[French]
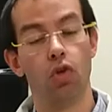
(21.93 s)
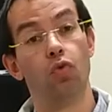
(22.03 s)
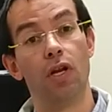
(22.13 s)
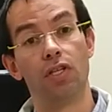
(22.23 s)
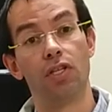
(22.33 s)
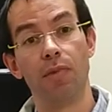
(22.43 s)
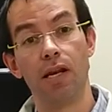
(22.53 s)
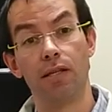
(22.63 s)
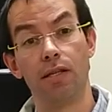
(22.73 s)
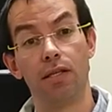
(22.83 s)
de la chimie
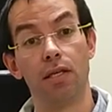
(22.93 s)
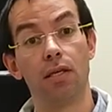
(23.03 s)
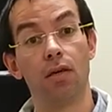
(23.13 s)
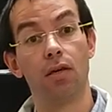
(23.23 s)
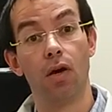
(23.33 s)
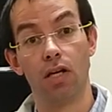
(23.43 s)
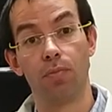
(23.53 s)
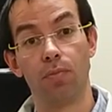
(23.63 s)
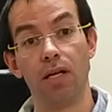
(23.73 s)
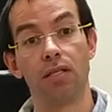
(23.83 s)
analytique,
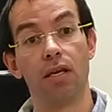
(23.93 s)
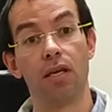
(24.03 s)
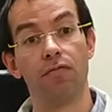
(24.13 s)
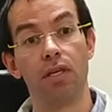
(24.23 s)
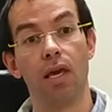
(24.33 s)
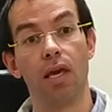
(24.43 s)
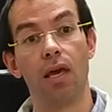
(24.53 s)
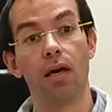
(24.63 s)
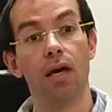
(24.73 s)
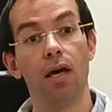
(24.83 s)
HPLC,
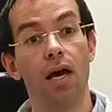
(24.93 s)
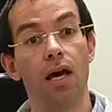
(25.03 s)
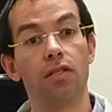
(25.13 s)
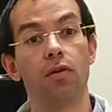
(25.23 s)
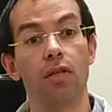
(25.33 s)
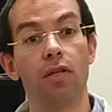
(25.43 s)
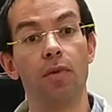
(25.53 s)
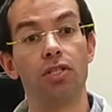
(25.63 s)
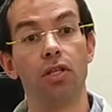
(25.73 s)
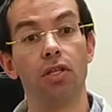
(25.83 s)
FTIR, ainsi que des
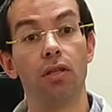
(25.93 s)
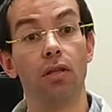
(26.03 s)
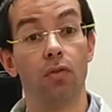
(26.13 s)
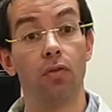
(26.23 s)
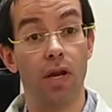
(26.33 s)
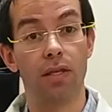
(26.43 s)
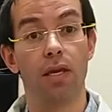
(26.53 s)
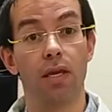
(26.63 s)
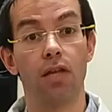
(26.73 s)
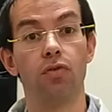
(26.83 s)
machines de la
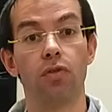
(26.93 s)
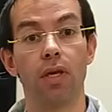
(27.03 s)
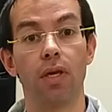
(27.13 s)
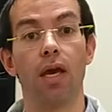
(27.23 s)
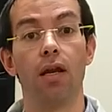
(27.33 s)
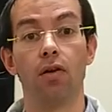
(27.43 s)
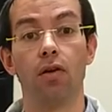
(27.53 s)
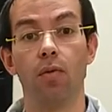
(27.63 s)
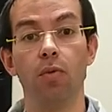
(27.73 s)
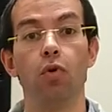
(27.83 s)
taille industrielle
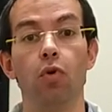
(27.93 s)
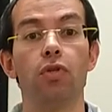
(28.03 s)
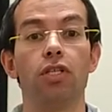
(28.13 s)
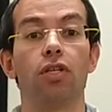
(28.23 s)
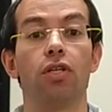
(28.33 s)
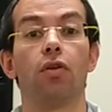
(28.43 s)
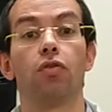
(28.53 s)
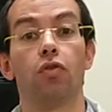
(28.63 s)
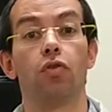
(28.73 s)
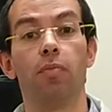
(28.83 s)
comme les mouleuses
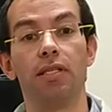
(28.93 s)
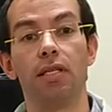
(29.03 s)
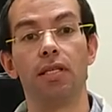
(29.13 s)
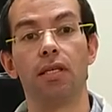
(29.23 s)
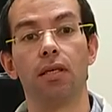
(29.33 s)
injecteuses de plastique.